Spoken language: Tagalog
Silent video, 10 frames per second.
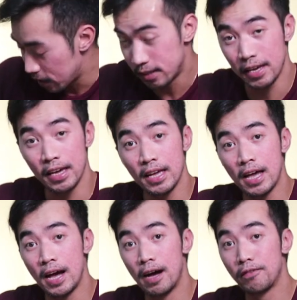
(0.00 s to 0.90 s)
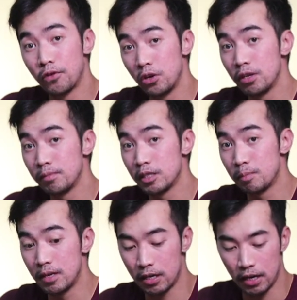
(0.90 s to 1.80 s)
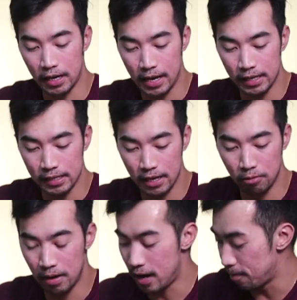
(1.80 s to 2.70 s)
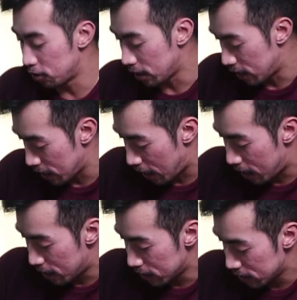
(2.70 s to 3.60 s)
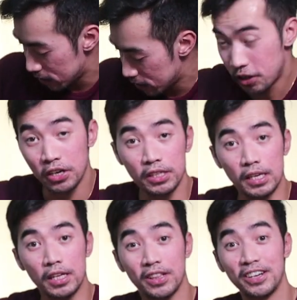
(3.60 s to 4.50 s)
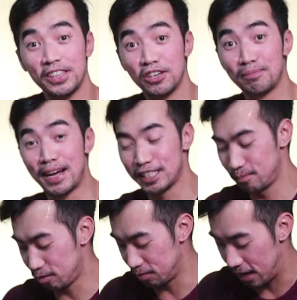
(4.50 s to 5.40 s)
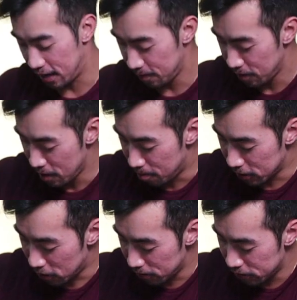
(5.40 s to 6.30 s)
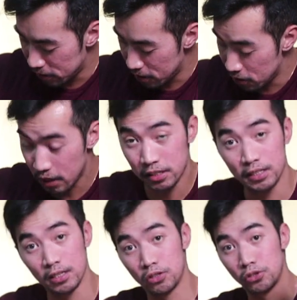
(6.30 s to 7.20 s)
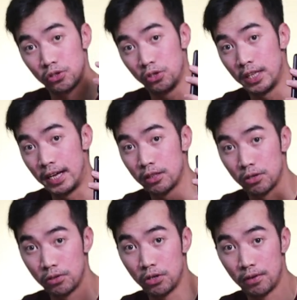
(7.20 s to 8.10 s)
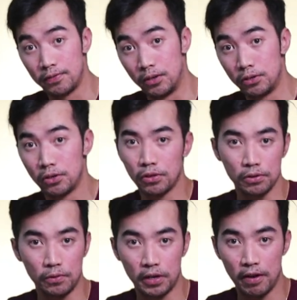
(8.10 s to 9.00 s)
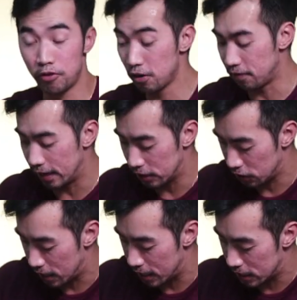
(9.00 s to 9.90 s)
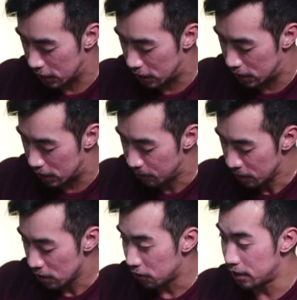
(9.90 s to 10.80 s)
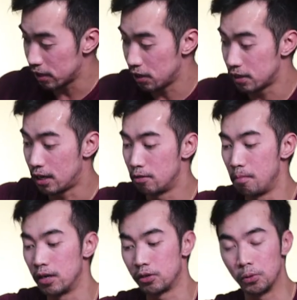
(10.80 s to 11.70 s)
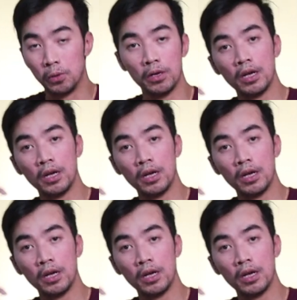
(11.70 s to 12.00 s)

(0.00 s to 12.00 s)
Kasi ang volume ni speaker guys ay eh, umaabot hanggang 30. 30 yung maximum niya. But obviously you can still control that through your phone or through whatever device you guys are gonna connect your soundbar to.